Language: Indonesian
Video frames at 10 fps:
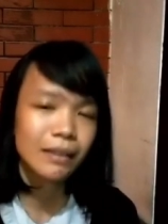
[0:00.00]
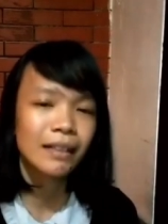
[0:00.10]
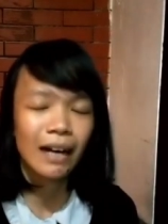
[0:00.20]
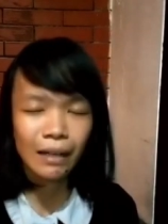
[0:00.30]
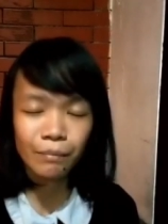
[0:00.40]

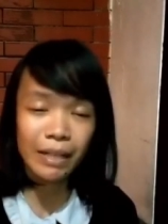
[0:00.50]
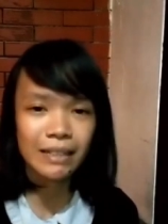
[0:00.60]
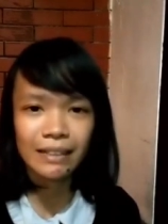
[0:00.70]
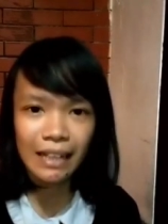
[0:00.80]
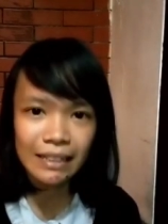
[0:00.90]
dengan
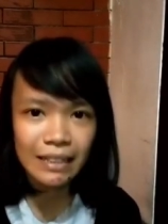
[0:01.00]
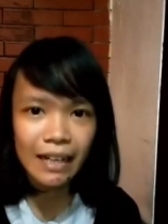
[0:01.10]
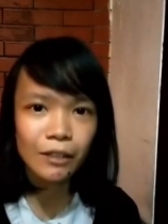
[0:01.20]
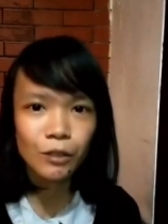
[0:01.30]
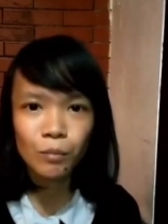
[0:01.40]

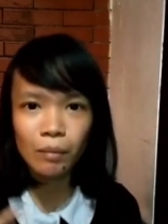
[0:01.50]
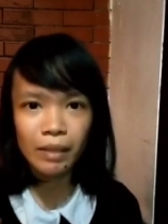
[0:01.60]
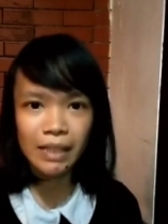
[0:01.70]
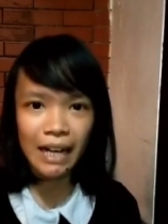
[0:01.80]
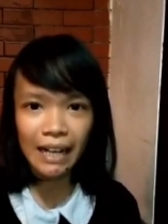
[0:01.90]
presentasi yaitu
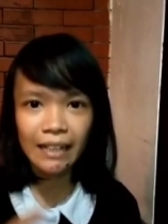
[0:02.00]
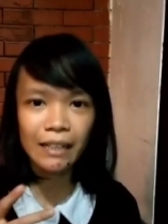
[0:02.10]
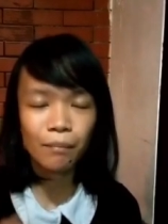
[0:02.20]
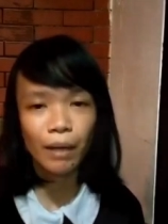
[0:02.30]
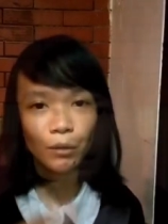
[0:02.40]
berbicara di
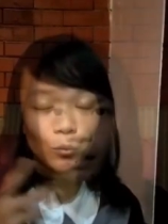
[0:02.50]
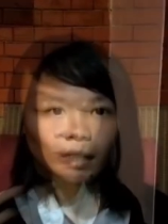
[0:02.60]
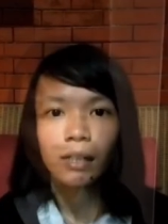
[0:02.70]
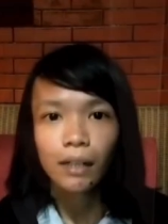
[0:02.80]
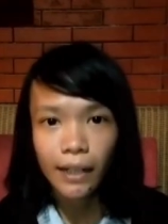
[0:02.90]
depan
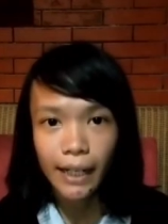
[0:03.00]
umum.